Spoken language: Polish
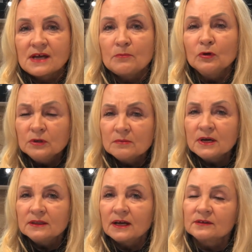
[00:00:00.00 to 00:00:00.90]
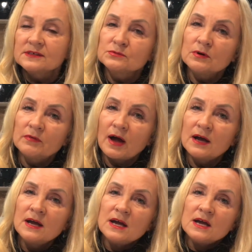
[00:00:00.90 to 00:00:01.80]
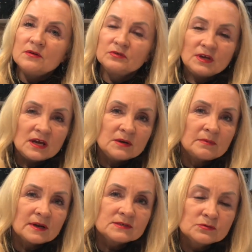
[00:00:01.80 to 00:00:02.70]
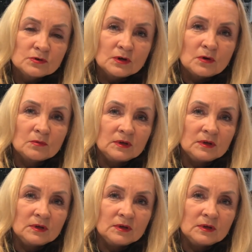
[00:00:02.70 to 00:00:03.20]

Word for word: a potem jednak te słowa w niej pracują